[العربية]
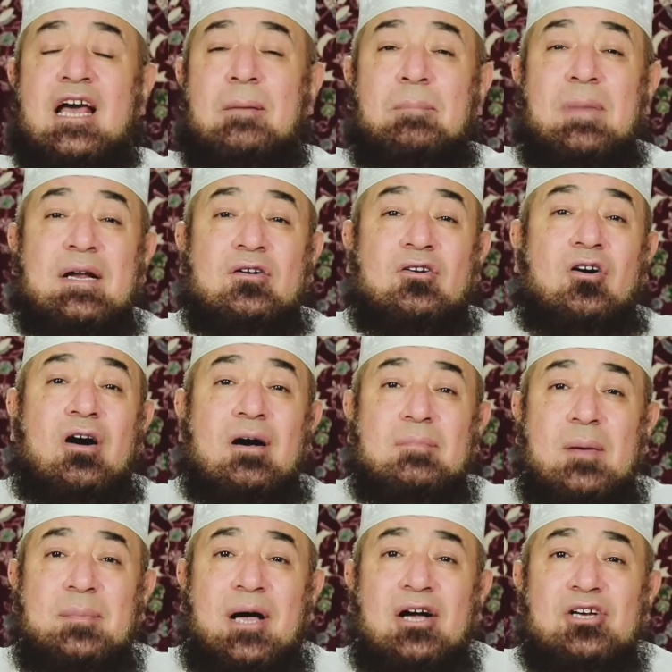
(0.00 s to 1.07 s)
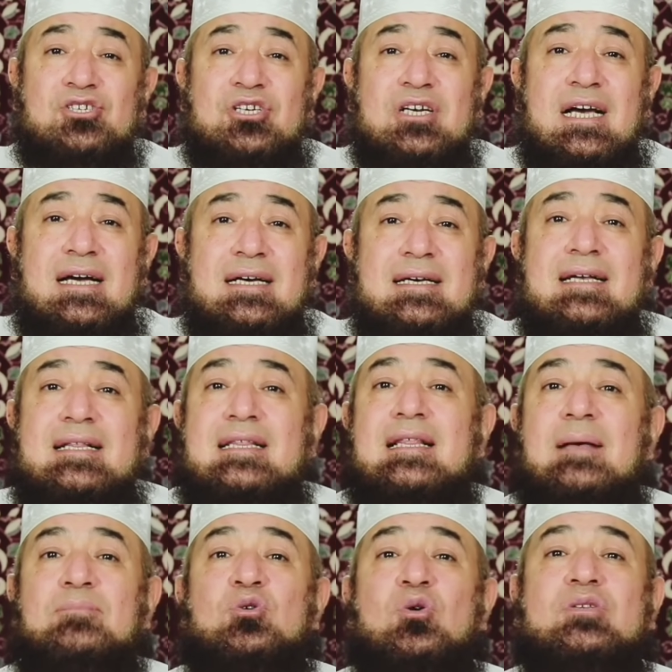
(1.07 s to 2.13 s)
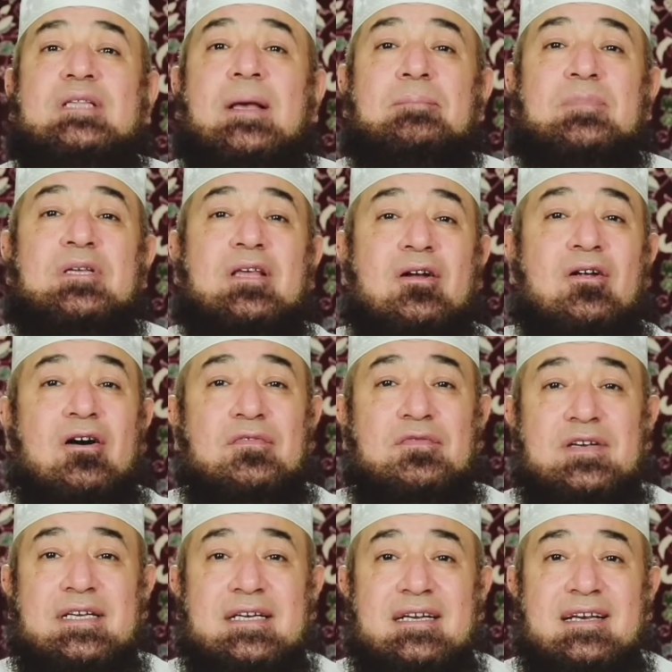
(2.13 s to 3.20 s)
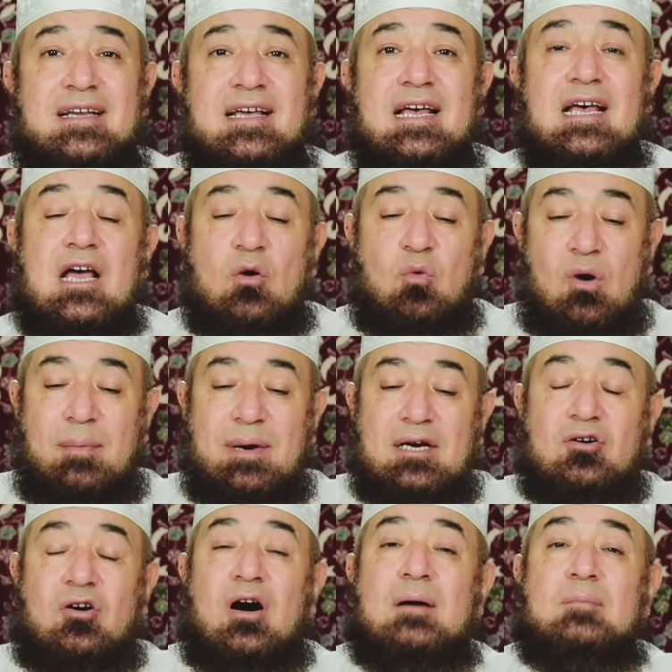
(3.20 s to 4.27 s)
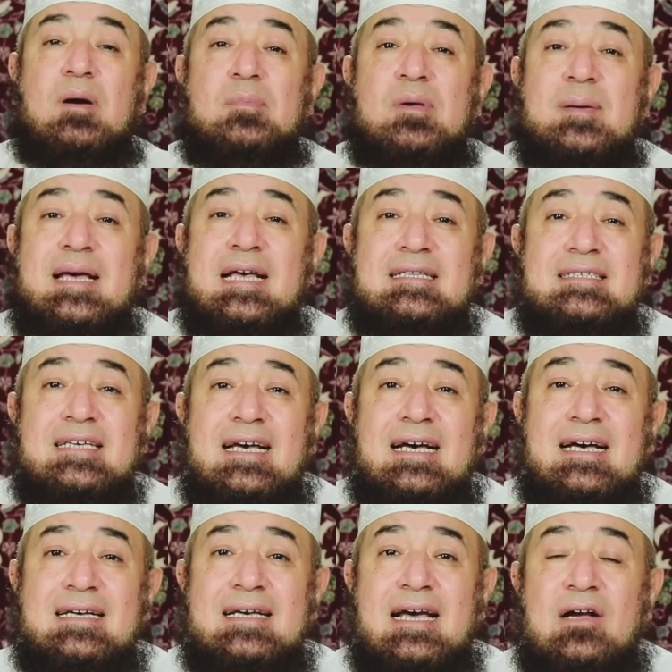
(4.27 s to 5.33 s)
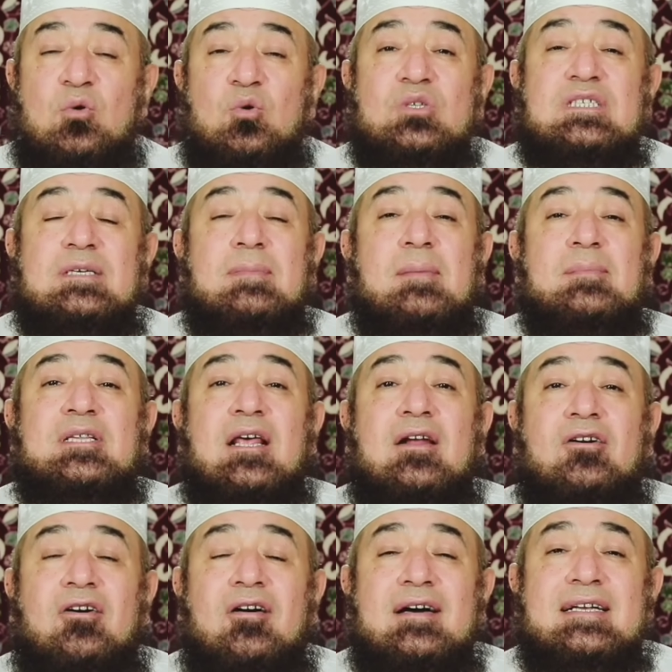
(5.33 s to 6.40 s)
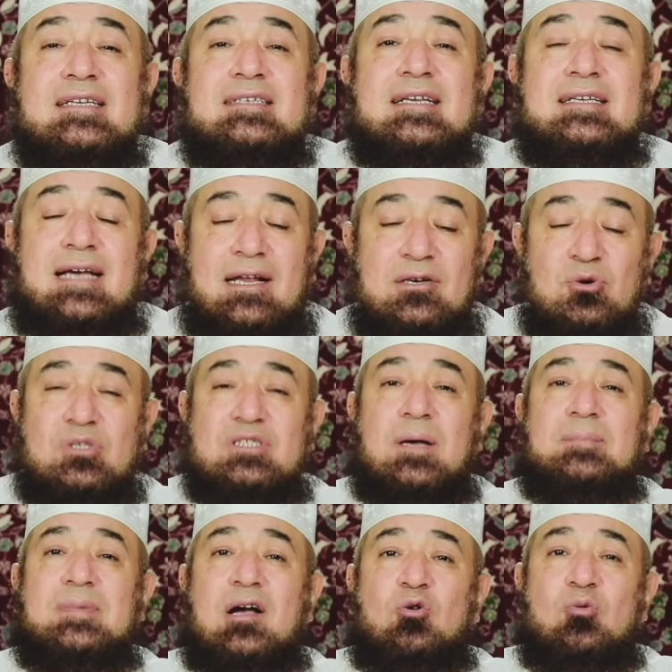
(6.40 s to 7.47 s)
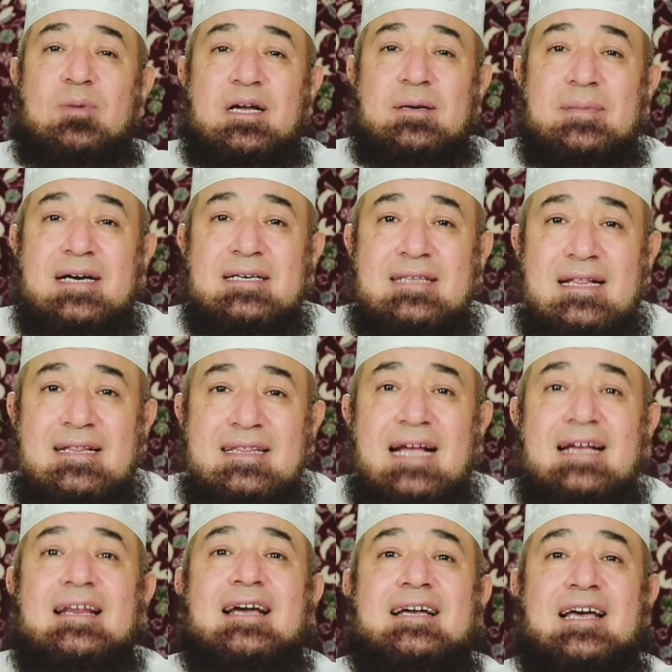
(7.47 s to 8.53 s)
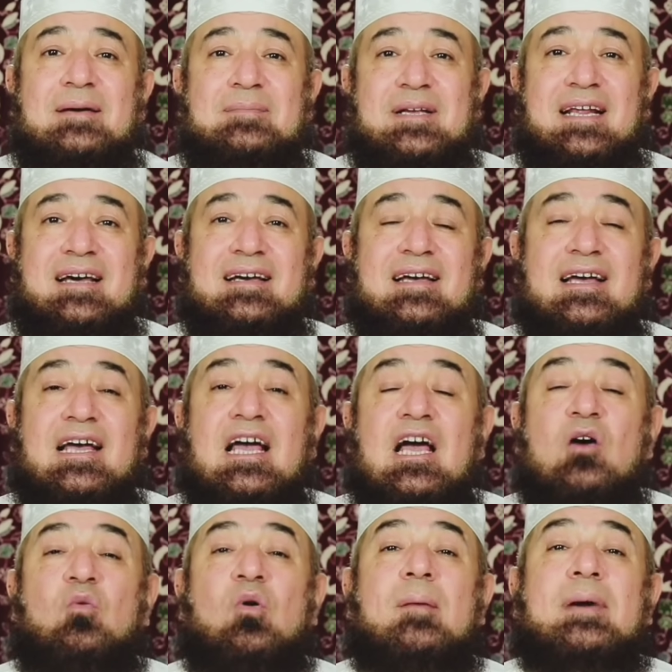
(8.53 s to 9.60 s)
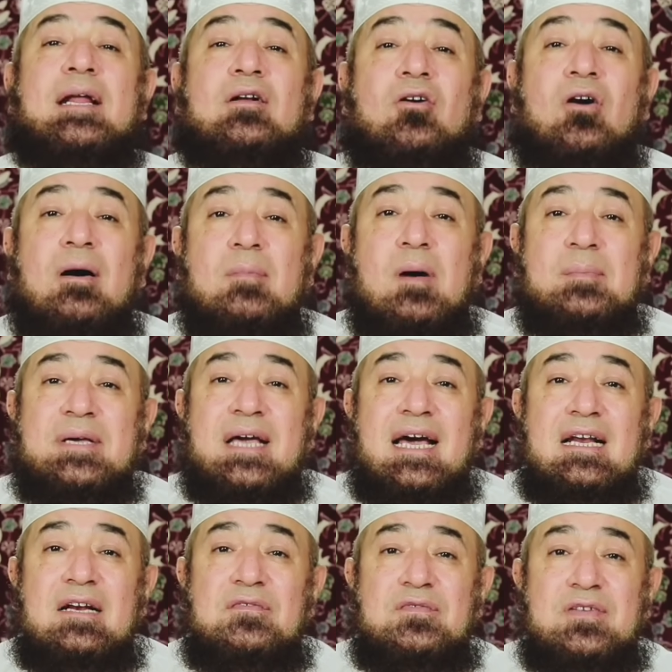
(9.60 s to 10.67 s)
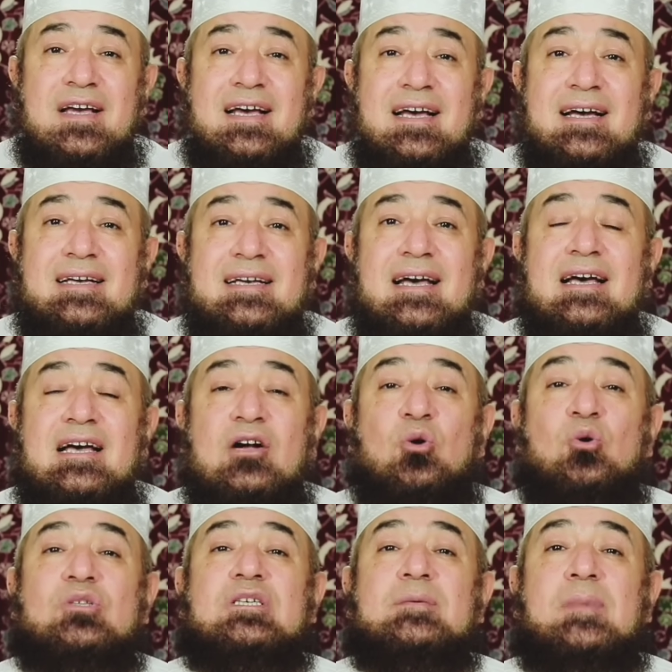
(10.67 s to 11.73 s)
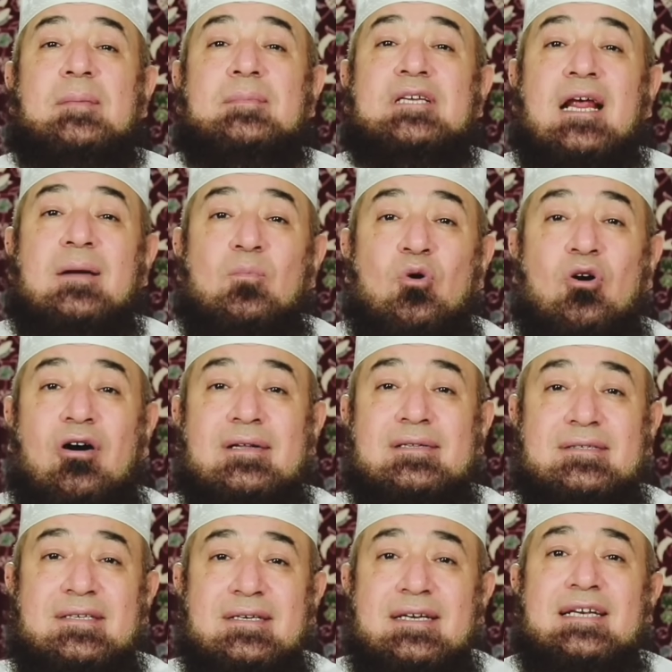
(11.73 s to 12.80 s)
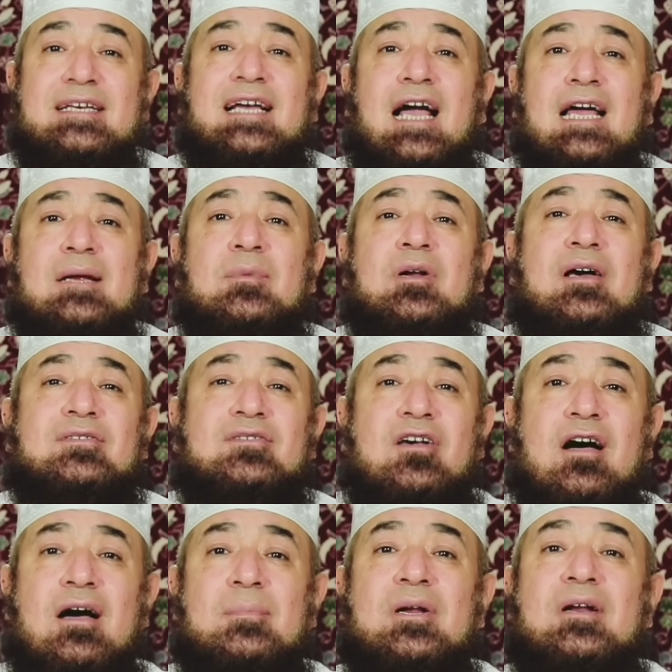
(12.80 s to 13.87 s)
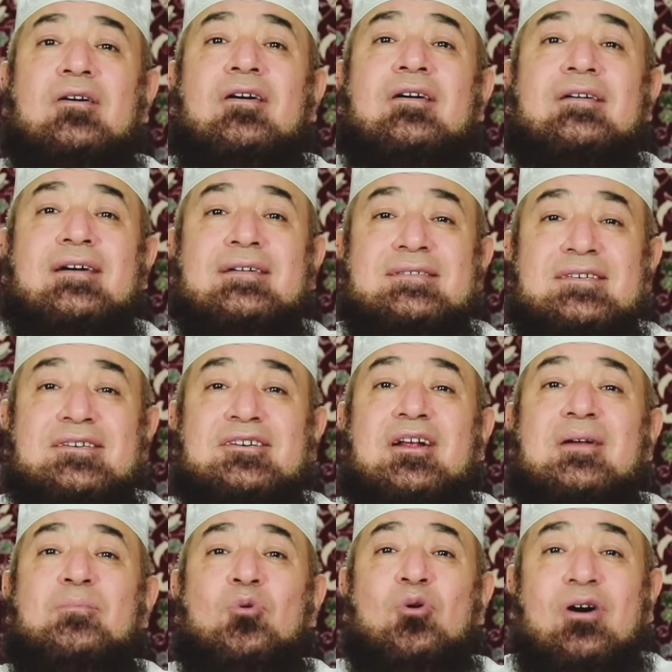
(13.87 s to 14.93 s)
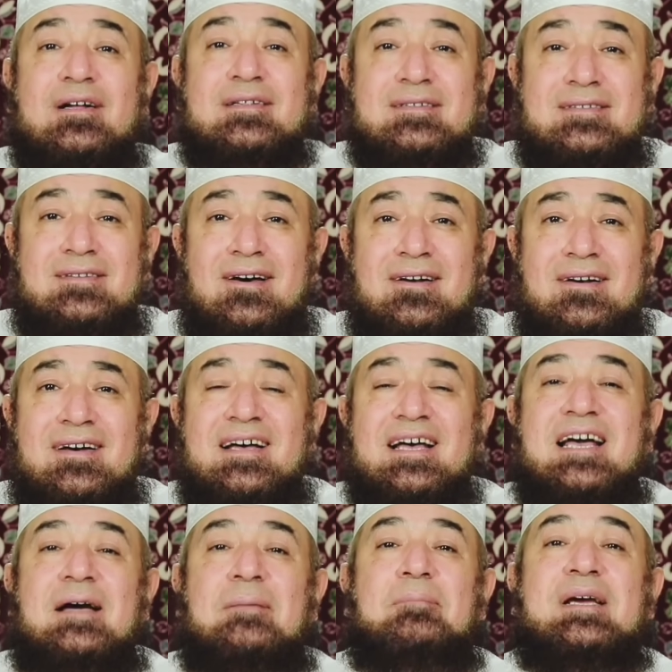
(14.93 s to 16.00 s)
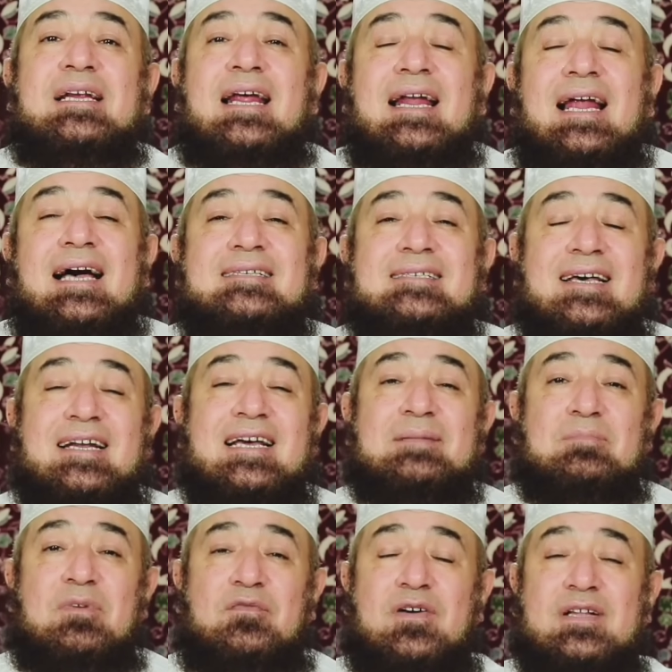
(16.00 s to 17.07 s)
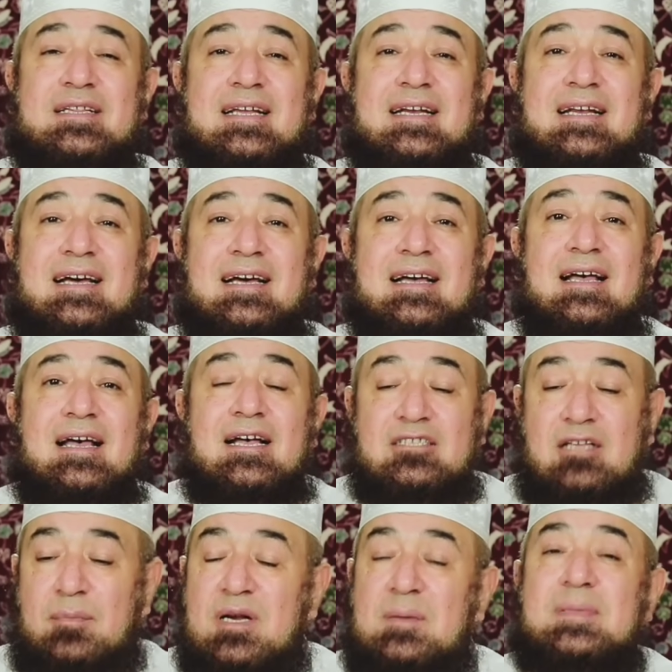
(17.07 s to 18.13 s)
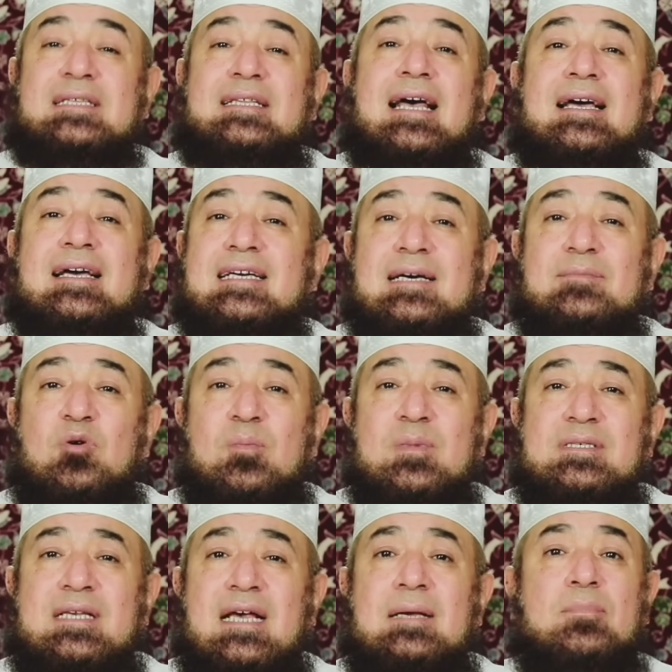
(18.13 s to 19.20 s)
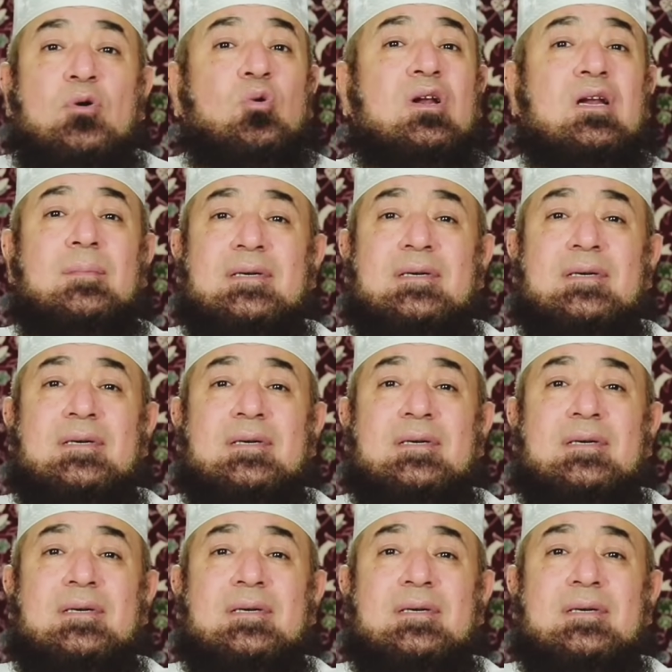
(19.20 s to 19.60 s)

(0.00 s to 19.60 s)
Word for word: من قام بعشر آيات لم يكتب من الغافلين ومن قام بمائة آية كتب من القانتين يعني يكتب لكم عبادة ليلة كاملة ومن قام بألف آية كتب من المقنطرين يعني من أصحاب القناطير المقنطرة من الحسنات بفضل الله طب المئة آية نجيبهم إزاي بكل